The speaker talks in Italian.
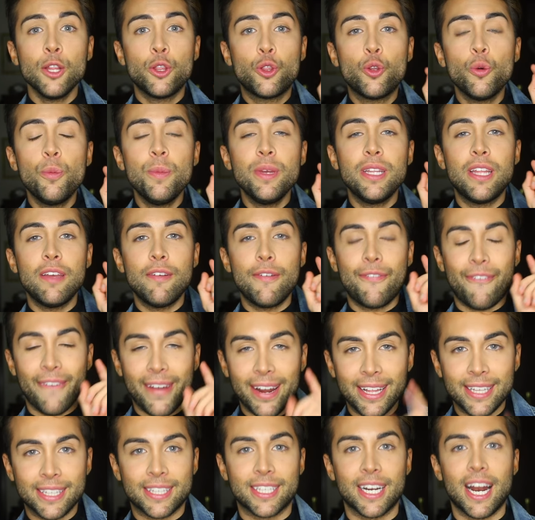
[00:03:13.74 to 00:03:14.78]
tu mi devi
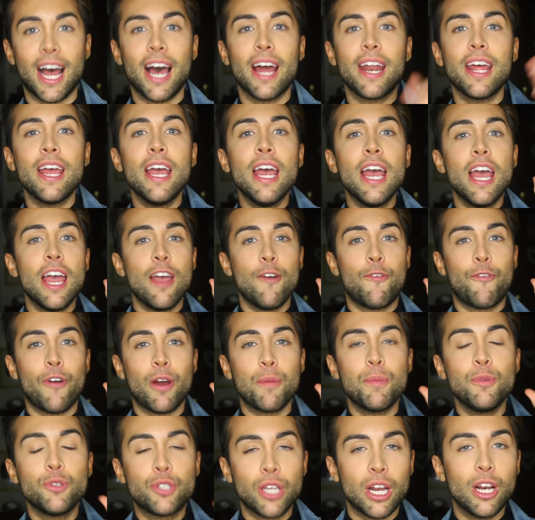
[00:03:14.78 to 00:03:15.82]
fare entrare e
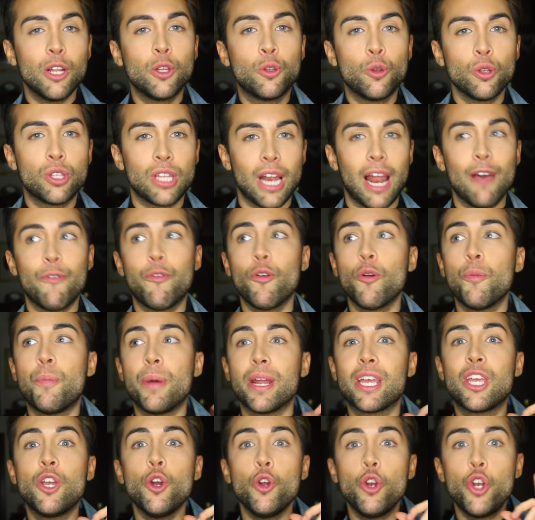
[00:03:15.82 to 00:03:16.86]
farmi usare il tuo telefono
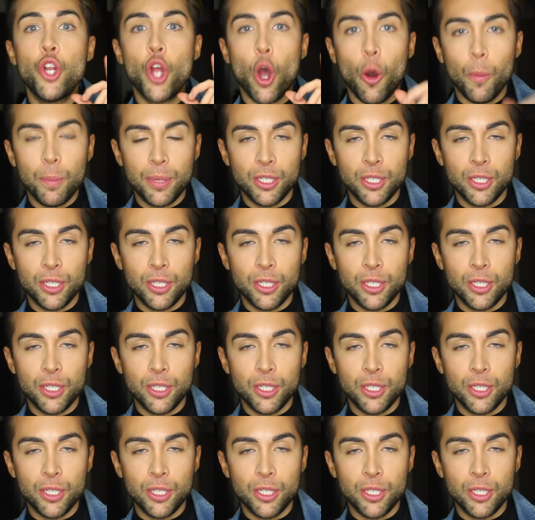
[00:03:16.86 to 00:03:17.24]
perché io ne ho